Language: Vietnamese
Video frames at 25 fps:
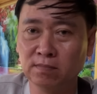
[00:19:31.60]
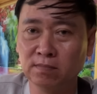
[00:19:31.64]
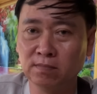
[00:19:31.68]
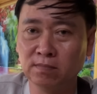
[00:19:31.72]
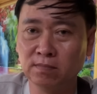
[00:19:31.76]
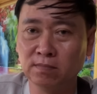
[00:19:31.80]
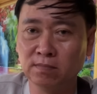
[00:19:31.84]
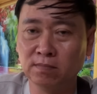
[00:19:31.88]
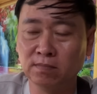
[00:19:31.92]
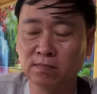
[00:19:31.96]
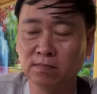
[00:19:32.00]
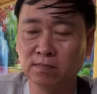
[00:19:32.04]

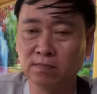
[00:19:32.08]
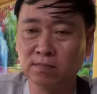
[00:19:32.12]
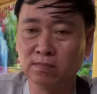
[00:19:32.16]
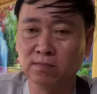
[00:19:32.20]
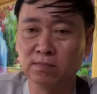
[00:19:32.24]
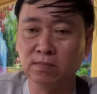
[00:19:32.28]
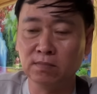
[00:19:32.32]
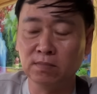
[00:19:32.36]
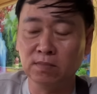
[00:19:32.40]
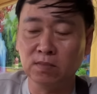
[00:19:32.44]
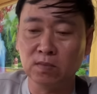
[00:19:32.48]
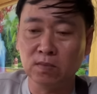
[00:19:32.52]
nó ngập
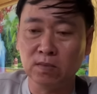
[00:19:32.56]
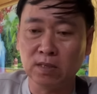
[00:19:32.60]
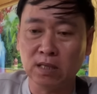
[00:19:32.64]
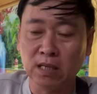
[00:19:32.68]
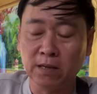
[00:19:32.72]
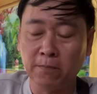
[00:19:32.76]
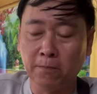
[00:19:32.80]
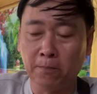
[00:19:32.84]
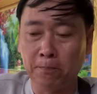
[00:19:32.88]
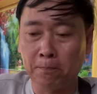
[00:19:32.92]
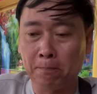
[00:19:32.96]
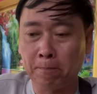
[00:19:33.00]
kêu bằng nó
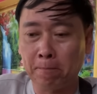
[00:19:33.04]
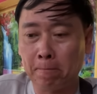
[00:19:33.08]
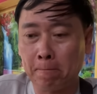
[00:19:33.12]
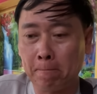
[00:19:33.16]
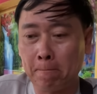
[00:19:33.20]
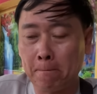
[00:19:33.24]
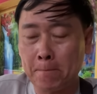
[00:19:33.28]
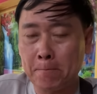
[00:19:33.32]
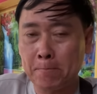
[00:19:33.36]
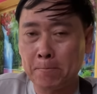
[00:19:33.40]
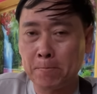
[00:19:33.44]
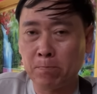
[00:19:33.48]
là mấy cái
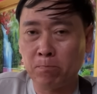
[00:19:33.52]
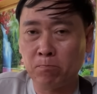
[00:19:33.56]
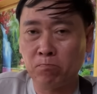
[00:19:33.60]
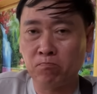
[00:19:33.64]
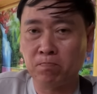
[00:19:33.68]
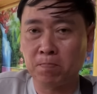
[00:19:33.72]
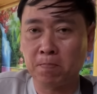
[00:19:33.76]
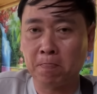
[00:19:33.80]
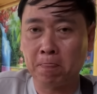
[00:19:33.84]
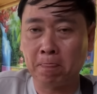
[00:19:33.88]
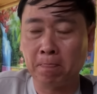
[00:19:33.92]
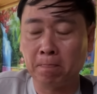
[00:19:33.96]
nóc nhà
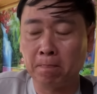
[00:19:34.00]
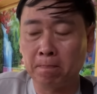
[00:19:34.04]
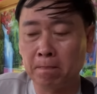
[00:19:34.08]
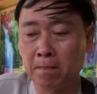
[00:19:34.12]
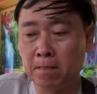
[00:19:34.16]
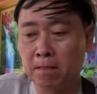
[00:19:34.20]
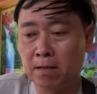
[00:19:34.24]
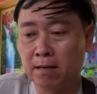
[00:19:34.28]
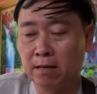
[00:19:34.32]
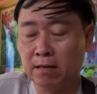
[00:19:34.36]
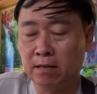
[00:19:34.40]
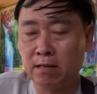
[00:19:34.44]
vậy là
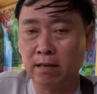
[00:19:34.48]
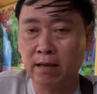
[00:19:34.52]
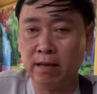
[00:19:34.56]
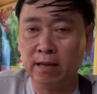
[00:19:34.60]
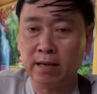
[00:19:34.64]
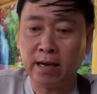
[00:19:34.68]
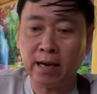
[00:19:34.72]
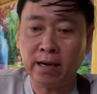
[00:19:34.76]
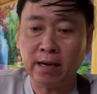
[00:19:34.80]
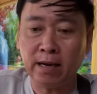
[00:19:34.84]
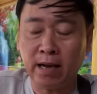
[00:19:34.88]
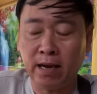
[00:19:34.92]
như thế nào
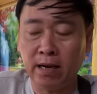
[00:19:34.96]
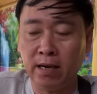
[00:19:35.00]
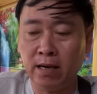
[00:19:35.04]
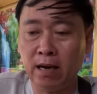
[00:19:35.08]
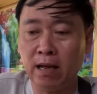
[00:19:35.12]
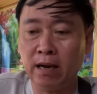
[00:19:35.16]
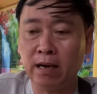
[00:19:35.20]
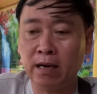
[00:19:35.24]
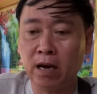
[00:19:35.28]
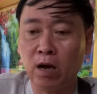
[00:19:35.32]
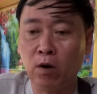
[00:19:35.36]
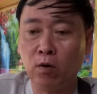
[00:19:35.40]
cái này
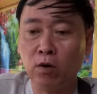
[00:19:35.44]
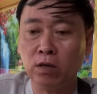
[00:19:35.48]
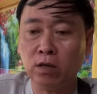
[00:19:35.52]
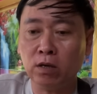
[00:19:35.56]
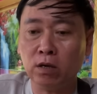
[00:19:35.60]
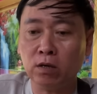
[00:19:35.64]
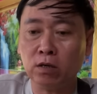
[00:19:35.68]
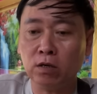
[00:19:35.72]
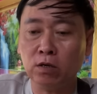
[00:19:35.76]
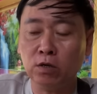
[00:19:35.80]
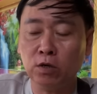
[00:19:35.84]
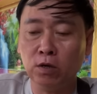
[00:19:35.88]
là nói
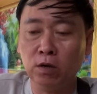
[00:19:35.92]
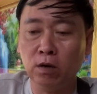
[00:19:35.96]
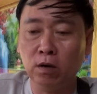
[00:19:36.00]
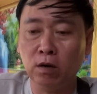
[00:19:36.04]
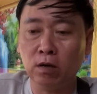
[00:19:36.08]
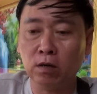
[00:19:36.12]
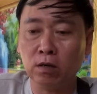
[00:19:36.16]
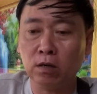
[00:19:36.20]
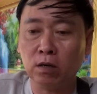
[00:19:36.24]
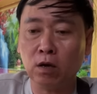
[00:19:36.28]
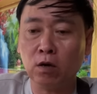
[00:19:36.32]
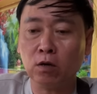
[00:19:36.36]
cho tướng
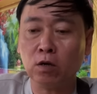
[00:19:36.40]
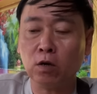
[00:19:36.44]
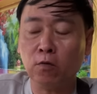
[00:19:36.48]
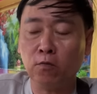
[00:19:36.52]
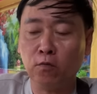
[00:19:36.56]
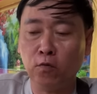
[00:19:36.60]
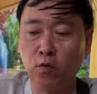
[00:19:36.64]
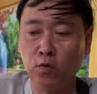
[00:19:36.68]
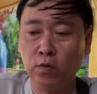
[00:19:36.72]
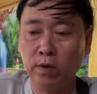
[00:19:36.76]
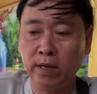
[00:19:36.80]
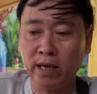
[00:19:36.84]
cho cho
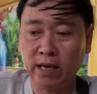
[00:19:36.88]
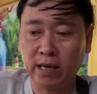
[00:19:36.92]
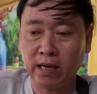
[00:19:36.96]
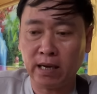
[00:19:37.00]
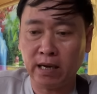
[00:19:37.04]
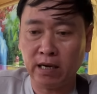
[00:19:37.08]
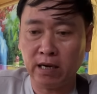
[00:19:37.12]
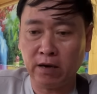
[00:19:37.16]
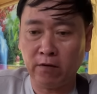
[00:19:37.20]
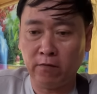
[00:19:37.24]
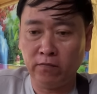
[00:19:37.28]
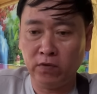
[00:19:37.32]
cuốn nghe
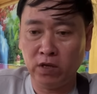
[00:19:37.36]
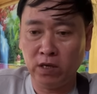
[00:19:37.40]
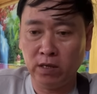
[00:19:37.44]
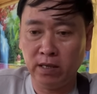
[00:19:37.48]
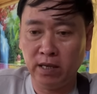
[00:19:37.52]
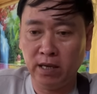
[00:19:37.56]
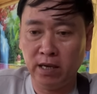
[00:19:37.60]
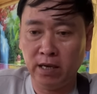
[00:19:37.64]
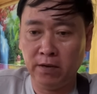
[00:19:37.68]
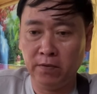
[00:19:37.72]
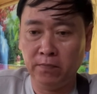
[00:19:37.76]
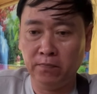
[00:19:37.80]
cái công như
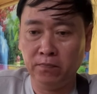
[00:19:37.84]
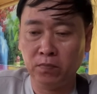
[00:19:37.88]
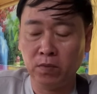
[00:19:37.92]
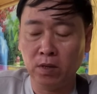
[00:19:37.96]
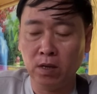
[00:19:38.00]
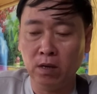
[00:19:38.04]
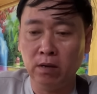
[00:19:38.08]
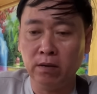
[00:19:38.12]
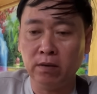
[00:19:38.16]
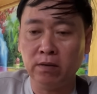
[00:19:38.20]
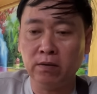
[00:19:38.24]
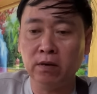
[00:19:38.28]
vậy
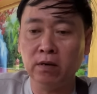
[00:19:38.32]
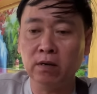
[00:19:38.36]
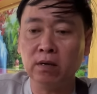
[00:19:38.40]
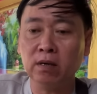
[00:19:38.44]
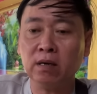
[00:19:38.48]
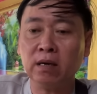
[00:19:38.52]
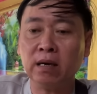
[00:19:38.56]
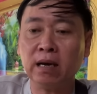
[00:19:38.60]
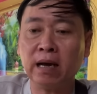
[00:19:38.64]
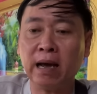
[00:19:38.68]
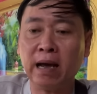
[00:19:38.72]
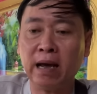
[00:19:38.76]

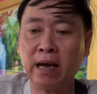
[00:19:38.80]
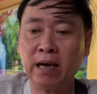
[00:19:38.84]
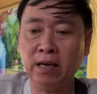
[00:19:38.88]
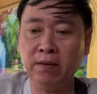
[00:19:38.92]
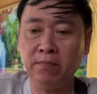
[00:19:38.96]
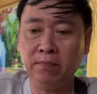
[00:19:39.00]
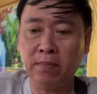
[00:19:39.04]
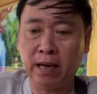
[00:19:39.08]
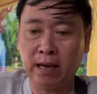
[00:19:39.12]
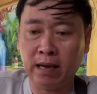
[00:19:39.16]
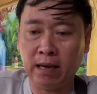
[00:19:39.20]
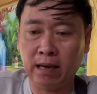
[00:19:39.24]
những cái
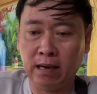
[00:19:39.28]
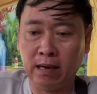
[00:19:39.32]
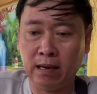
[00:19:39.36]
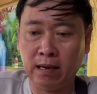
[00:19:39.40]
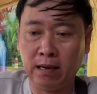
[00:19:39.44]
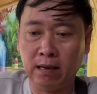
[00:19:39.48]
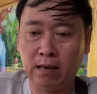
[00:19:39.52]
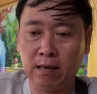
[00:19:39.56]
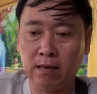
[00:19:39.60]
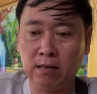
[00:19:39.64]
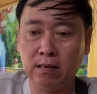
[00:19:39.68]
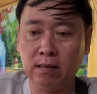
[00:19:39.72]
mà
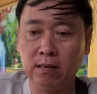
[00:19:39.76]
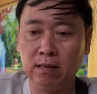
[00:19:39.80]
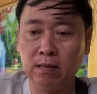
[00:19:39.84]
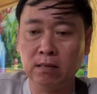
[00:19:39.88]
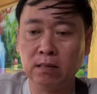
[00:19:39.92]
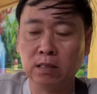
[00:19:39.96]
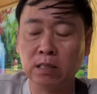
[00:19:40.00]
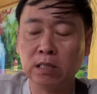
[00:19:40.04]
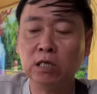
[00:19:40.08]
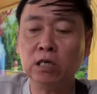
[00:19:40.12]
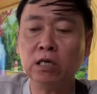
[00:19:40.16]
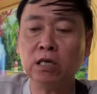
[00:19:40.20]

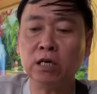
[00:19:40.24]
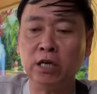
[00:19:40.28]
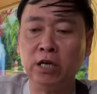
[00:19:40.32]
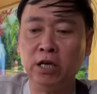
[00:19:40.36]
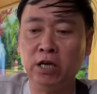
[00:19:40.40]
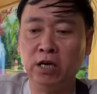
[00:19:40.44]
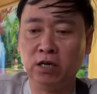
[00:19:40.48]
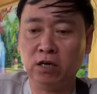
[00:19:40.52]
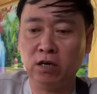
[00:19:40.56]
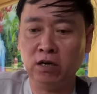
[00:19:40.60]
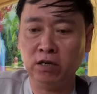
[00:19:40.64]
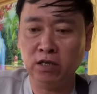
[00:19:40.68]
xuất
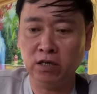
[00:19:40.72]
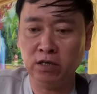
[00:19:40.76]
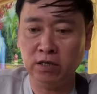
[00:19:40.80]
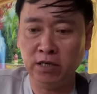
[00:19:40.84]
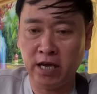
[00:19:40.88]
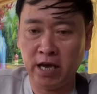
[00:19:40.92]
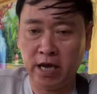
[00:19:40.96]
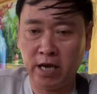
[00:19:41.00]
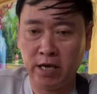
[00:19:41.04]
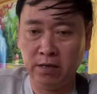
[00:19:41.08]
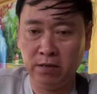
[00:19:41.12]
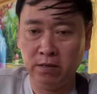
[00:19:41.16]
hiện nó như
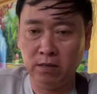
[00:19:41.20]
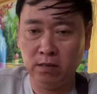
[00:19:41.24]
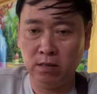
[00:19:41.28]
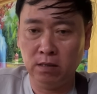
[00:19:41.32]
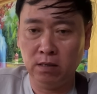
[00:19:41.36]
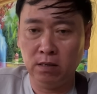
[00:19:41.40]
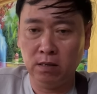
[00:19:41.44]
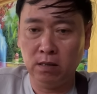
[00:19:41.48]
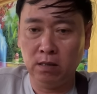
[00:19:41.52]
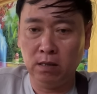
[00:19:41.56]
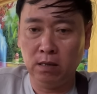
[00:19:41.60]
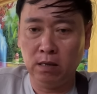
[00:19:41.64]
vậy
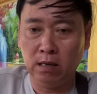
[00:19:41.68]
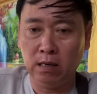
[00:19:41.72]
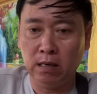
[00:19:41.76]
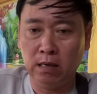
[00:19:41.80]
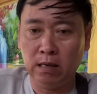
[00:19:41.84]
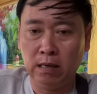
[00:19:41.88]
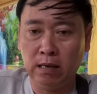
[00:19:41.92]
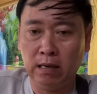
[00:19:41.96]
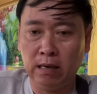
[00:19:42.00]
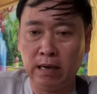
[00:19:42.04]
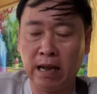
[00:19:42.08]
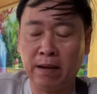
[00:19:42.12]

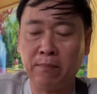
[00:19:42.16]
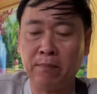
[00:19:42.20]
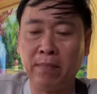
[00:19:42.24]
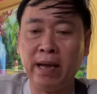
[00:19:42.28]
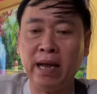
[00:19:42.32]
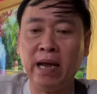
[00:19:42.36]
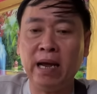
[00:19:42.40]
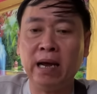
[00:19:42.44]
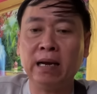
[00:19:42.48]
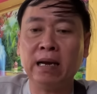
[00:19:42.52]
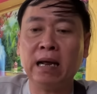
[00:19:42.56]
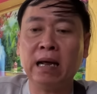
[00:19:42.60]
là
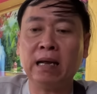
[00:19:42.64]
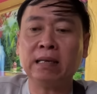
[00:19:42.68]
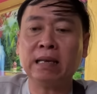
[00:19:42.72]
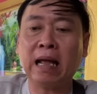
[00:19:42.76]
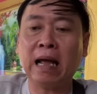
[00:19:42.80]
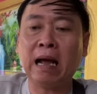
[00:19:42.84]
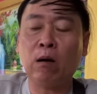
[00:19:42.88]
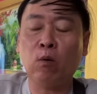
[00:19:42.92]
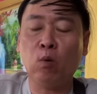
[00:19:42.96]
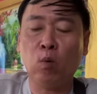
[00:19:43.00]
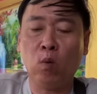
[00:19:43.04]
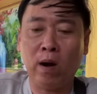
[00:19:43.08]
mẹ đã
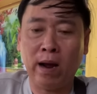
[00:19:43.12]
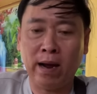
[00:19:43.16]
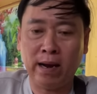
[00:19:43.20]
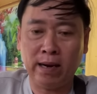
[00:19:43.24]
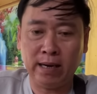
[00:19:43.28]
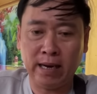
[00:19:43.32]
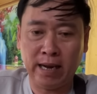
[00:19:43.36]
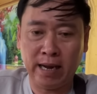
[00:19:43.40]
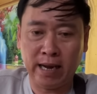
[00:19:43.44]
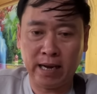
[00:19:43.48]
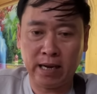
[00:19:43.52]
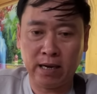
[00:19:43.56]
tạo quá
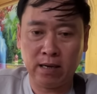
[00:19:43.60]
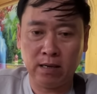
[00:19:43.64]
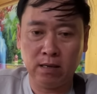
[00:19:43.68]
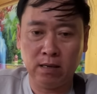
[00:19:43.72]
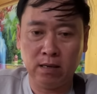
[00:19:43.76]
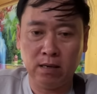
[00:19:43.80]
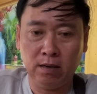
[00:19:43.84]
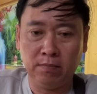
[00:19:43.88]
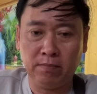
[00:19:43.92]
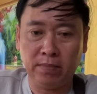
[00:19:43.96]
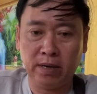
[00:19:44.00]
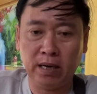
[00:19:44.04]
ra
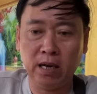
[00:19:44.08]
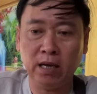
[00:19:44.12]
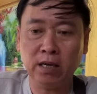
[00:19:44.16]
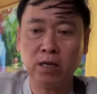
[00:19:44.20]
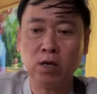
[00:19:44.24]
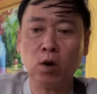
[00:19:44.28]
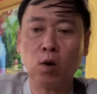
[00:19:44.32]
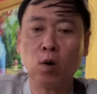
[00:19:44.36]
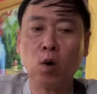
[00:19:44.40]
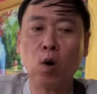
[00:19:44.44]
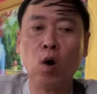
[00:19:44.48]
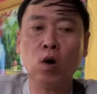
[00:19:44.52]
mà để
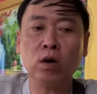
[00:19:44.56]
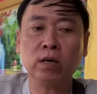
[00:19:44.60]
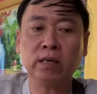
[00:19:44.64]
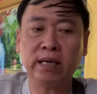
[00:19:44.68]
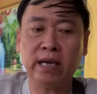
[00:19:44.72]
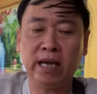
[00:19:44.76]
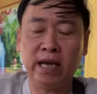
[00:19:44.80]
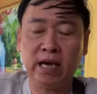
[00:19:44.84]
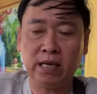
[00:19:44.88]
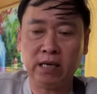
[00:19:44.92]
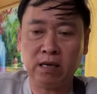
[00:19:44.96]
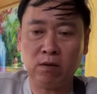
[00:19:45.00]
cho con
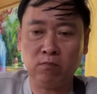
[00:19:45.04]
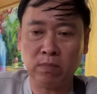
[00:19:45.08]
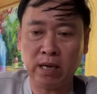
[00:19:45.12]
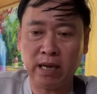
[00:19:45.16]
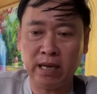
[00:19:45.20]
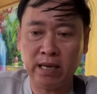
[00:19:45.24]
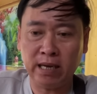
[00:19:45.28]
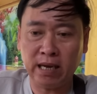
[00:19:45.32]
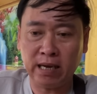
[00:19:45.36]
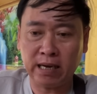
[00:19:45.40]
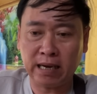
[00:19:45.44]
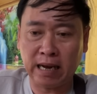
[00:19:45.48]
trẻ trông
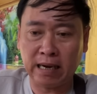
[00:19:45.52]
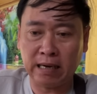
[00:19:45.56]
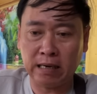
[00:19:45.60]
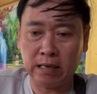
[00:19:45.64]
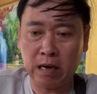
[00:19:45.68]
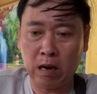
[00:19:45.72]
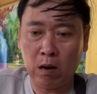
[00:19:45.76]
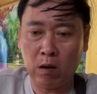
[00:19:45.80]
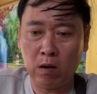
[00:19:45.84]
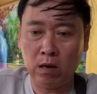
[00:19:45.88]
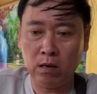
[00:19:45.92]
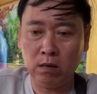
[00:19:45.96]
thấy cái cảnh
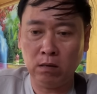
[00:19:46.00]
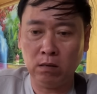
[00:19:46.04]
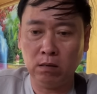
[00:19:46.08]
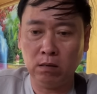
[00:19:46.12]
đó